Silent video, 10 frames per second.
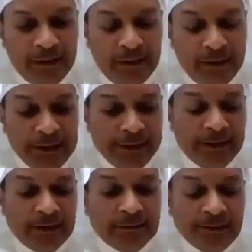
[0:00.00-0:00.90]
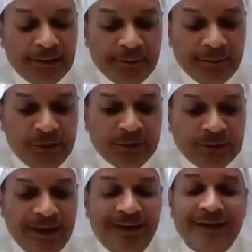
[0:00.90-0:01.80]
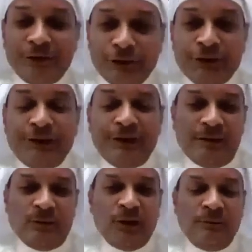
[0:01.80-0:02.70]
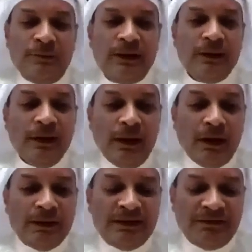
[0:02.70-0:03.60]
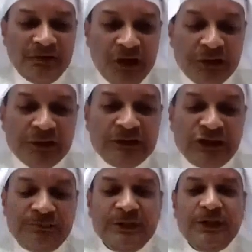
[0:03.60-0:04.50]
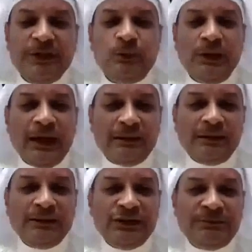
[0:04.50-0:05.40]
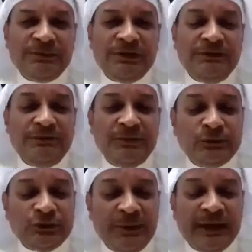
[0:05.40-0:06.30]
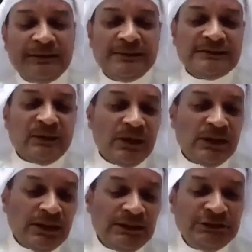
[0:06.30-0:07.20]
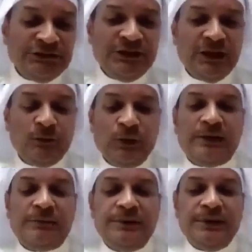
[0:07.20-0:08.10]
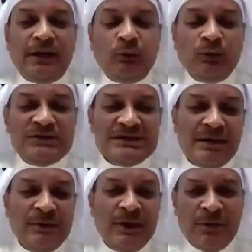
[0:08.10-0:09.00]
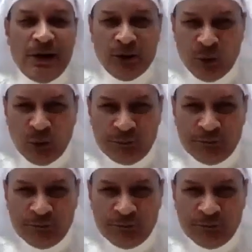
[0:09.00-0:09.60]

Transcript: يعني انطلق من نقطه انا اعتقد انها مهمه التفكير الجمعي والعقل الجمعي في مجتمعاتنا سواء الخليجيه او العربيه او الاسلاميه محكوم